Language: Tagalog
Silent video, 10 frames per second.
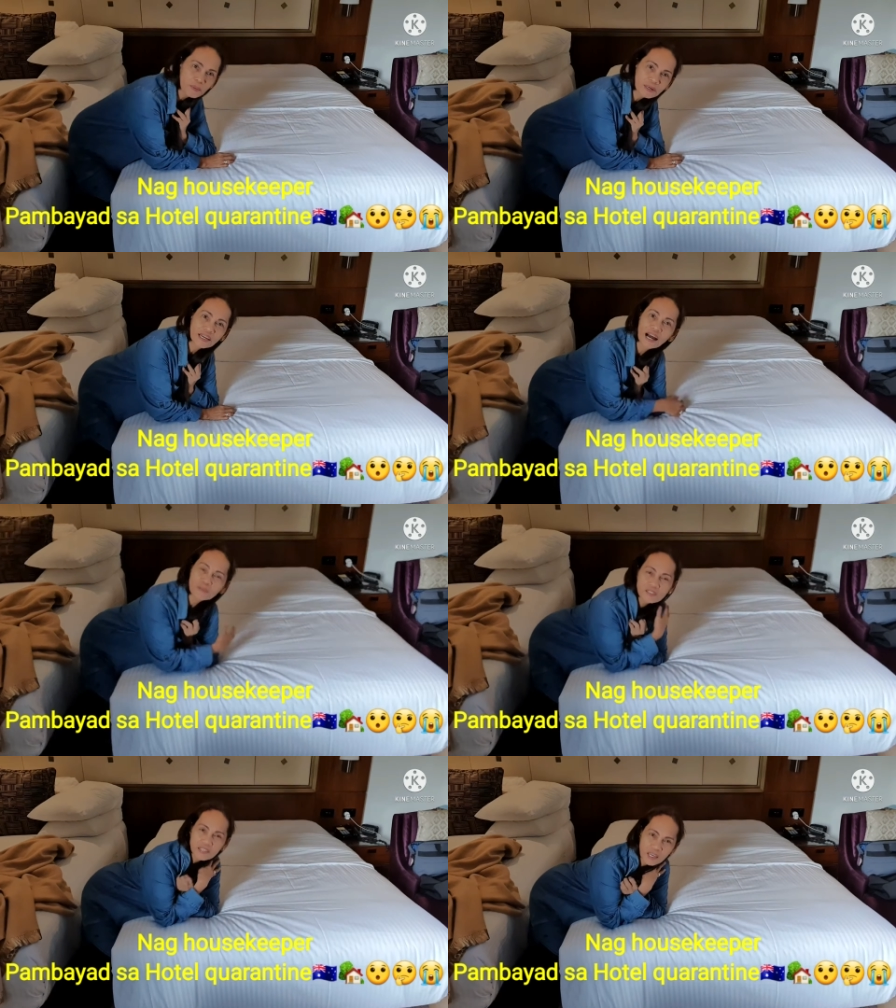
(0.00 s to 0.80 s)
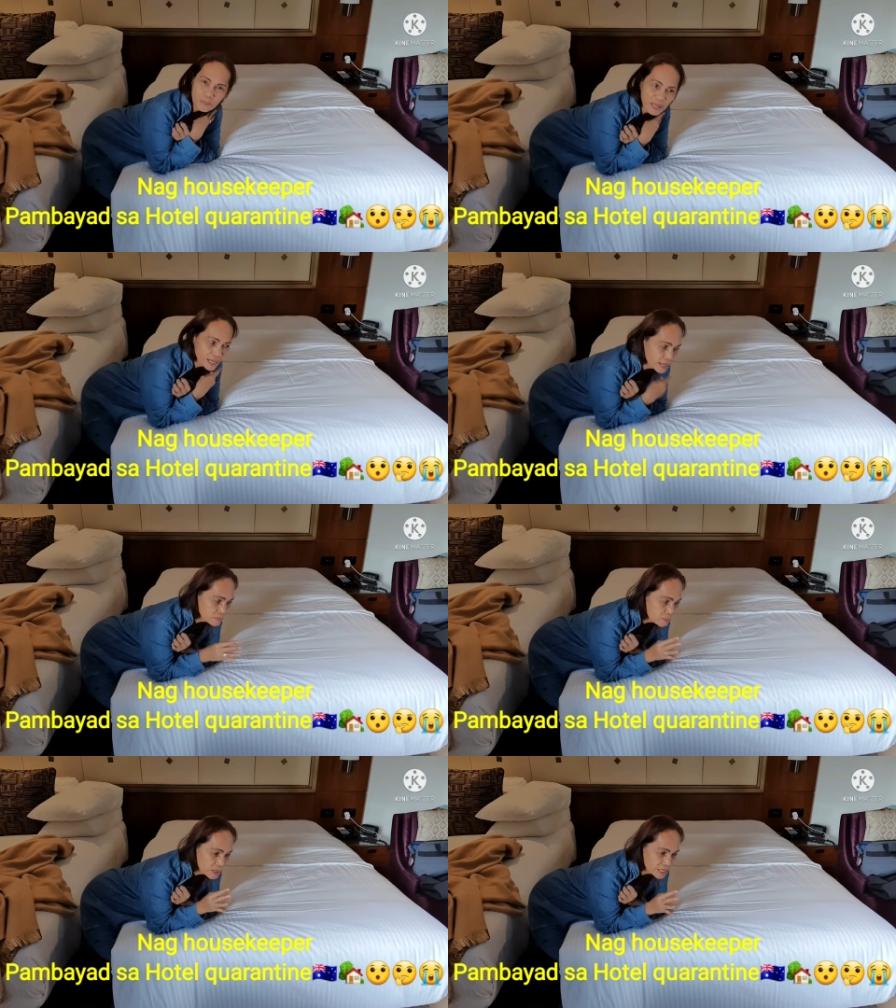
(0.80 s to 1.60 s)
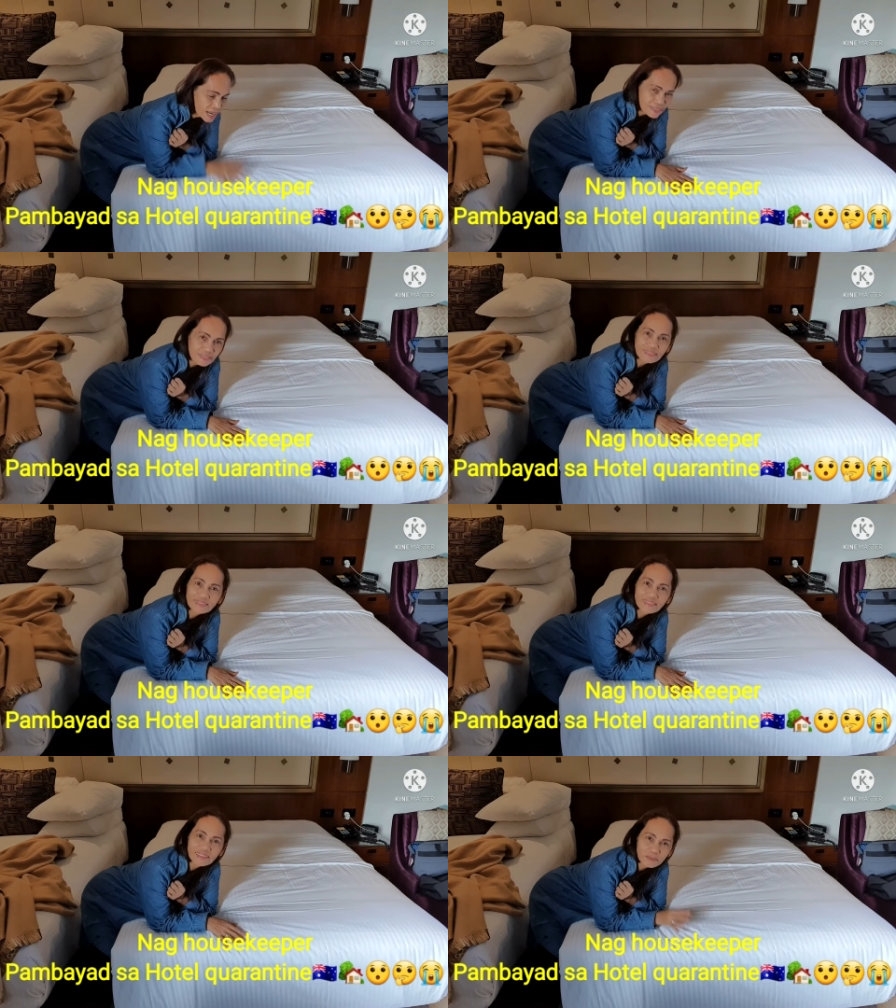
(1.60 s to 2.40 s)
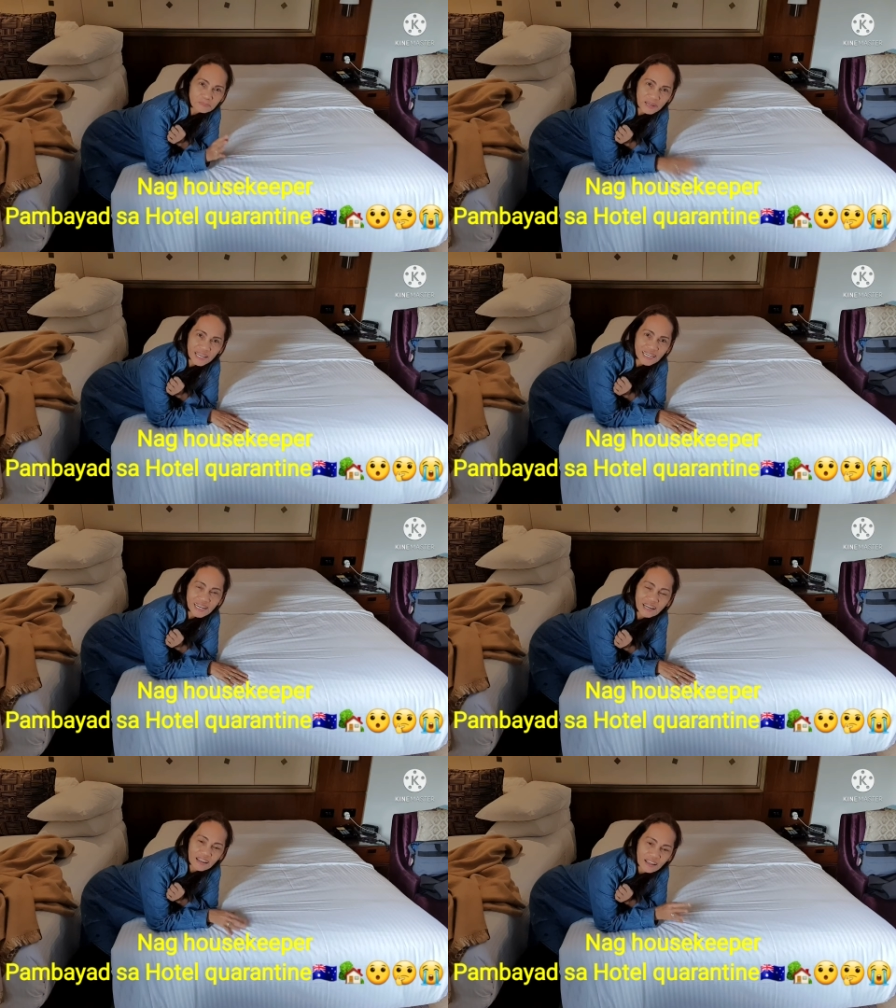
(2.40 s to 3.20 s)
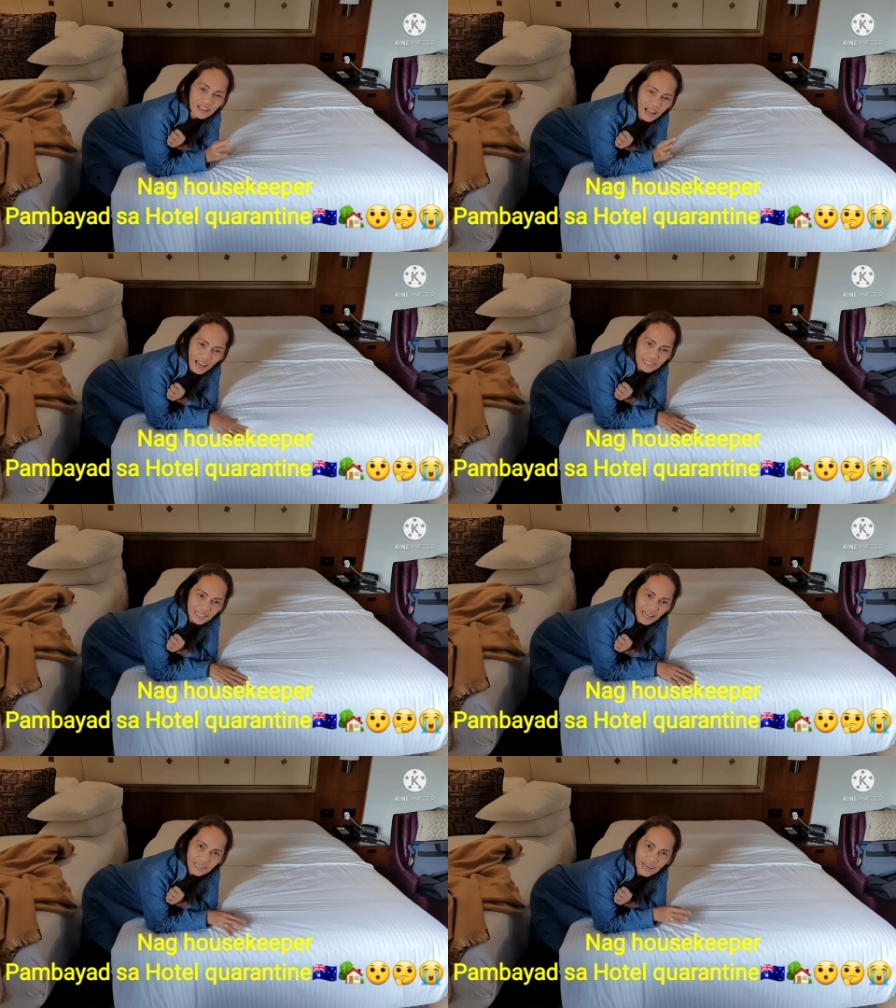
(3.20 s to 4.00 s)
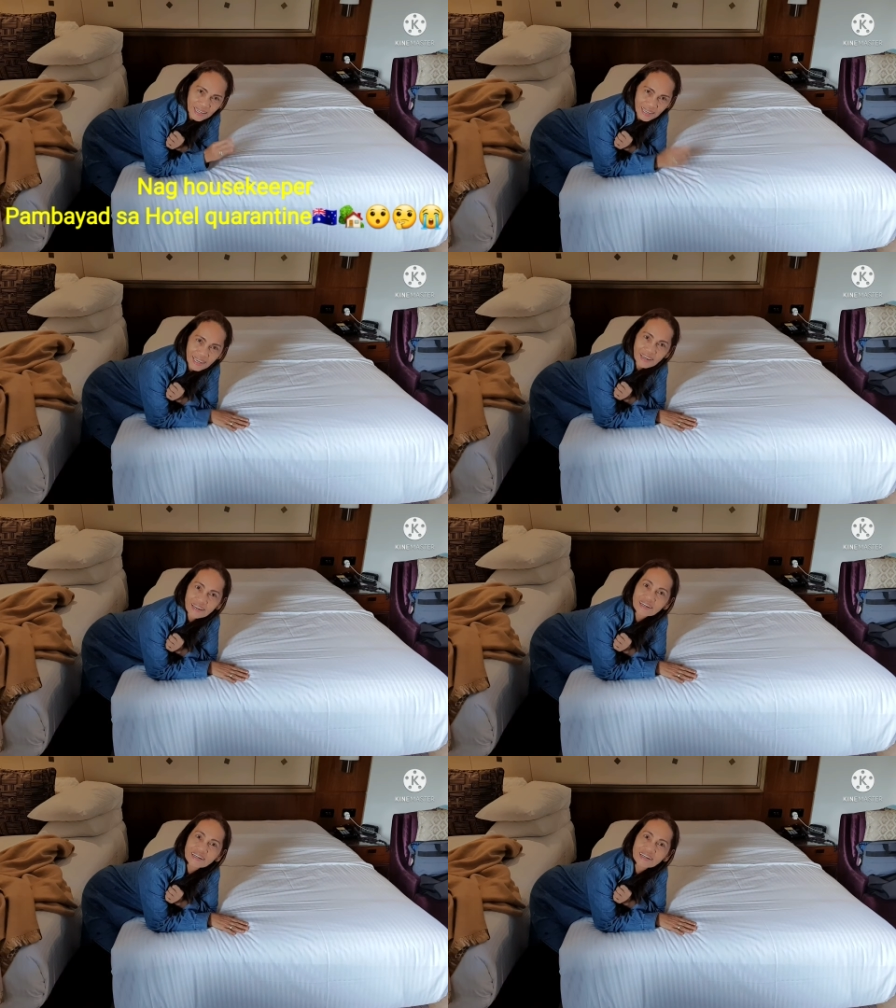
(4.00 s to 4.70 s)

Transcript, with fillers: na maging housekeeping, ang bigat ng bed at ang laki.